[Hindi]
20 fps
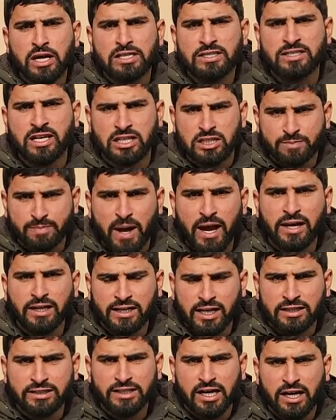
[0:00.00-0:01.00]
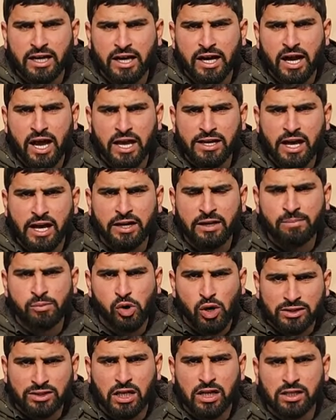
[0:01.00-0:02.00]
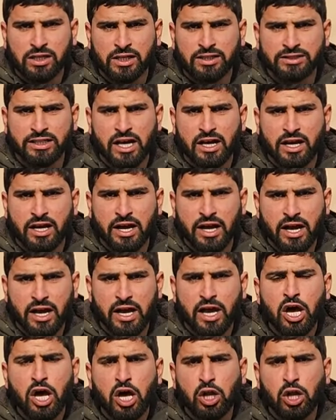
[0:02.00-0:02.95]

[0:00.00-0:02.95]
सस्पेंड कर दिया गया है यानी मुअतल कर दिया गया है